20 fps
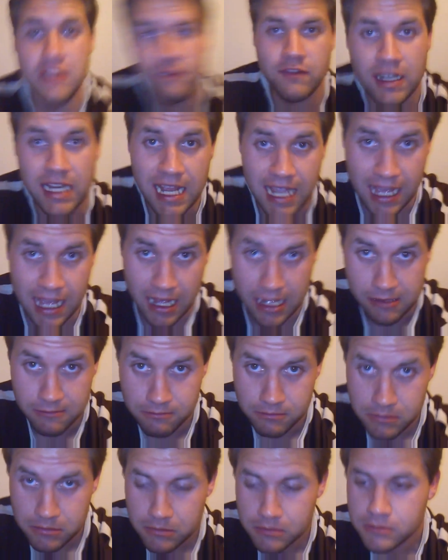jeden Fall lecker.
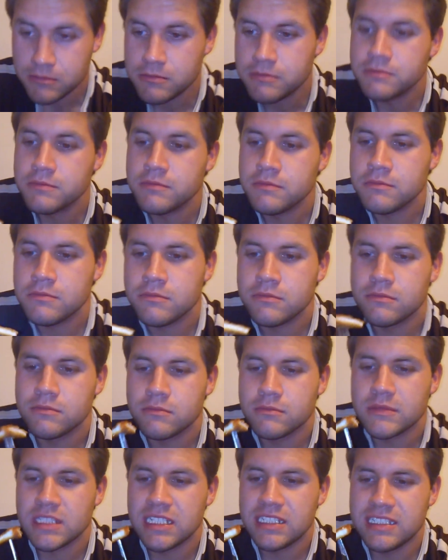
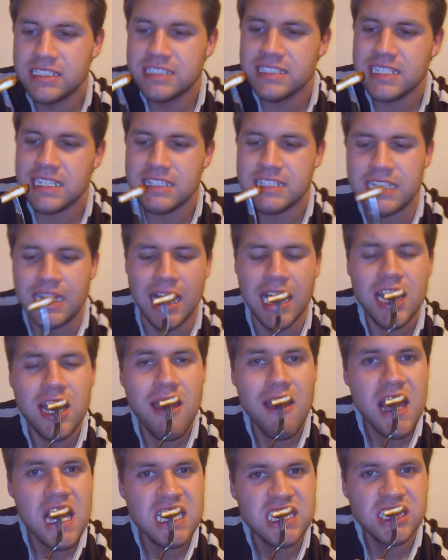Die sind sehr zart,
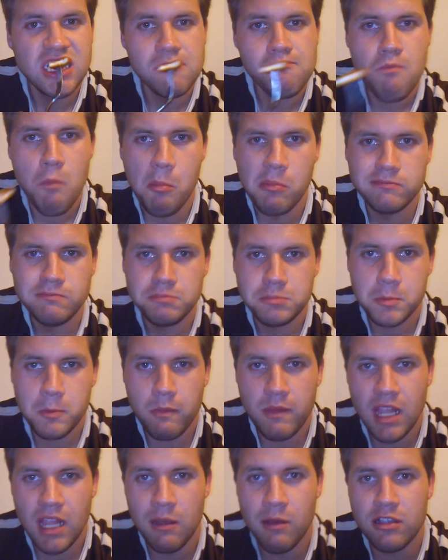
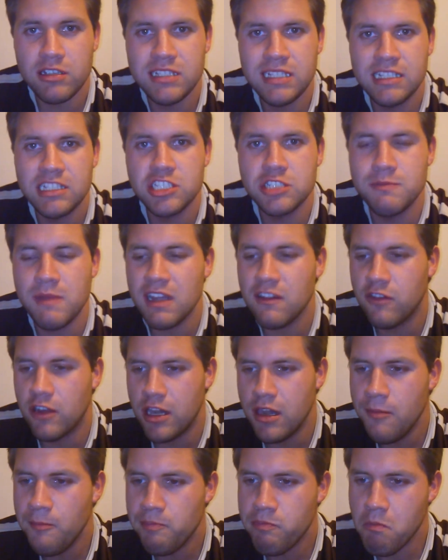aber auch sehr
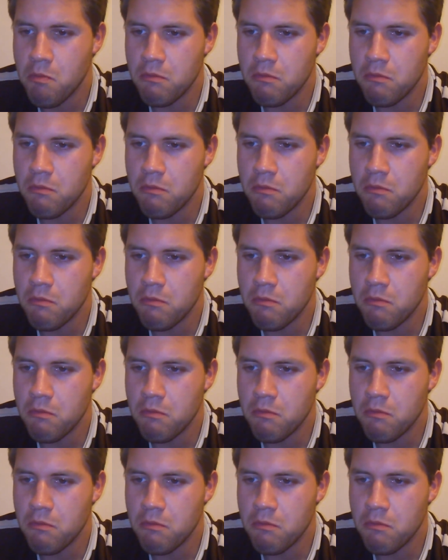geschmackvoll.